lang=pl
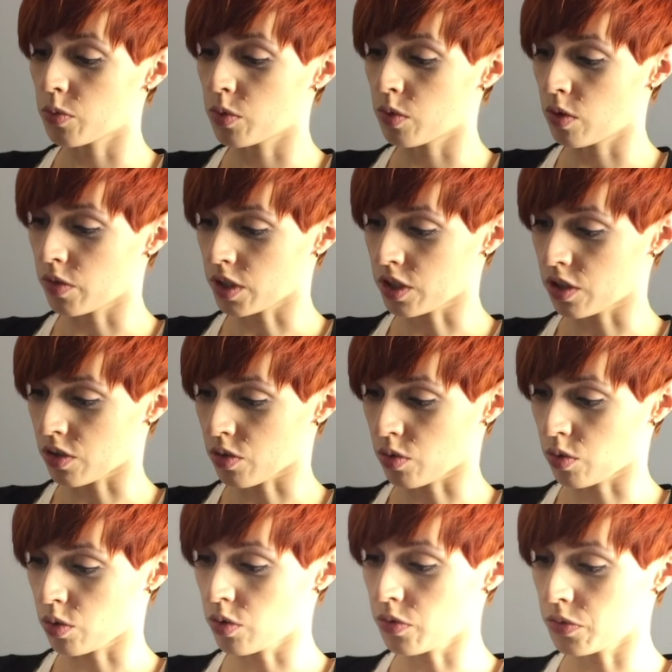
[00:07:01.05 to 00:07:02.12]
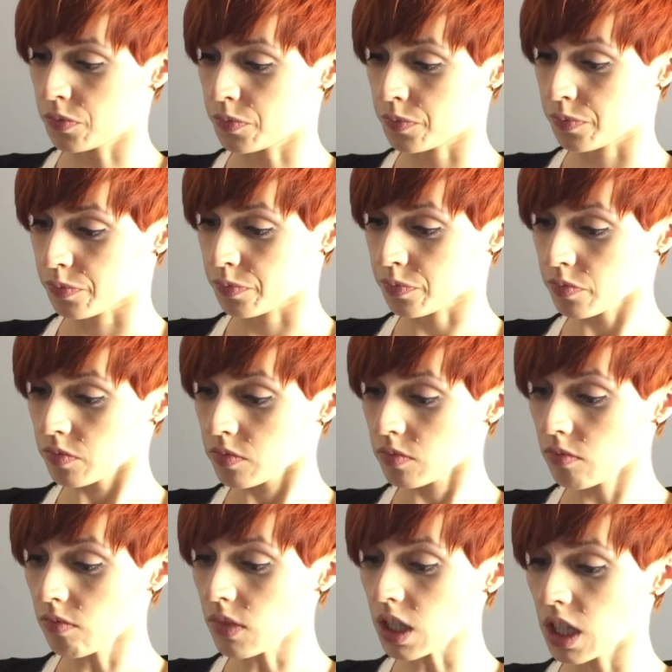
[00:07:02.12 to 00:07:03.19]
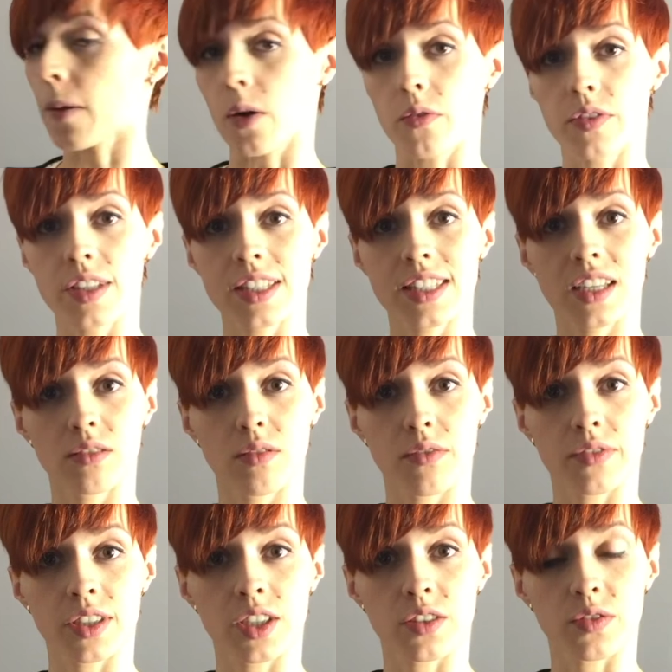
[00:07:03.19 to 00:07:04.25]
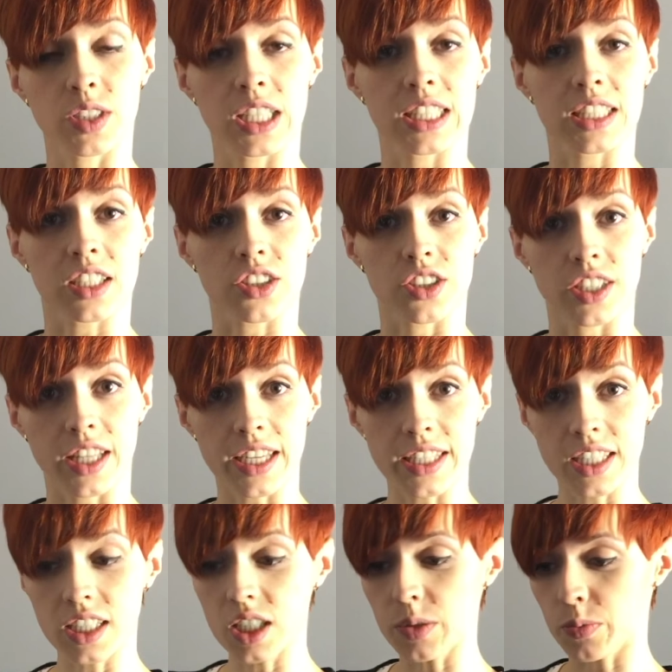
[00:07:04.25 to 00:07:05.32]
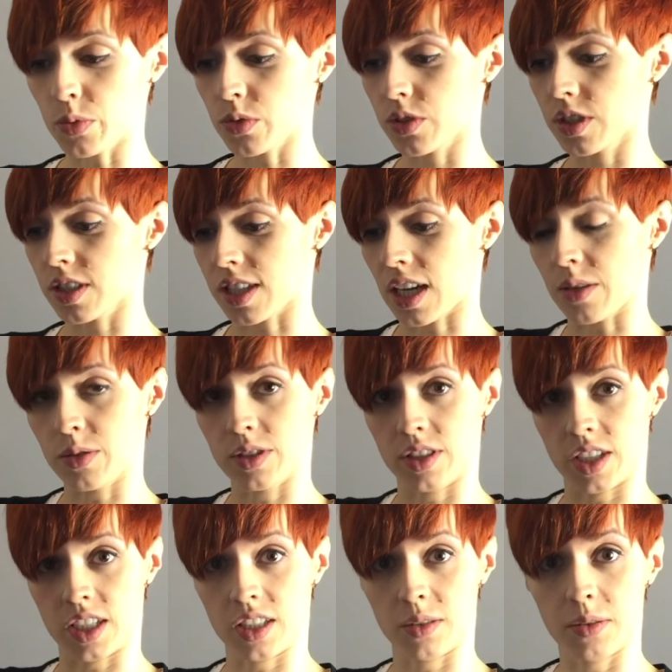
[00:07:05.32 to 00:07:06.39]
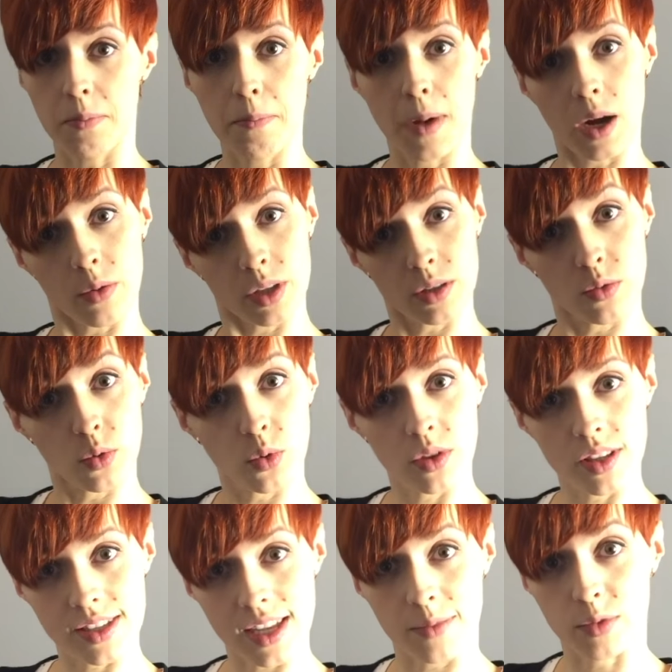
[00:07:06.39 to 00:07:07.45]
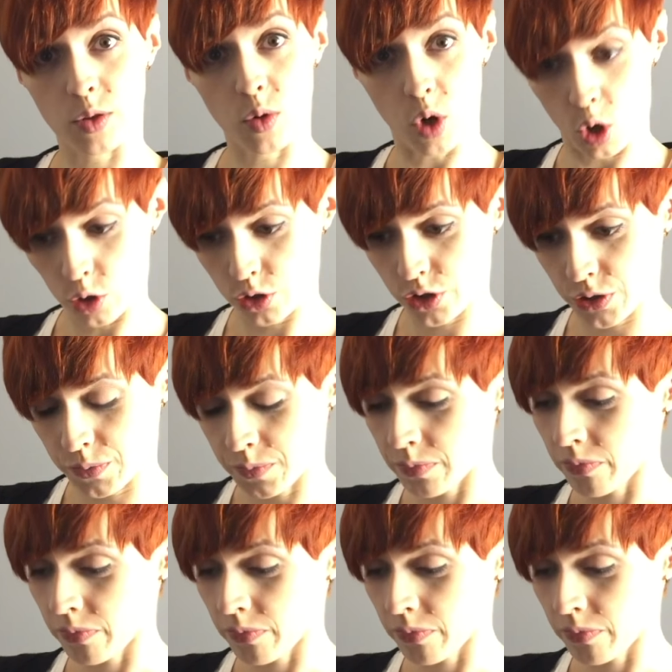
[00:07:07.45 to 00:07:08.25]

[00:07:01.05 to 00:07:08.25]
było właśnie cukrów. No więc zjadłam węglowodany na śniadanie i później cały dzień mały głód za mną chodzi.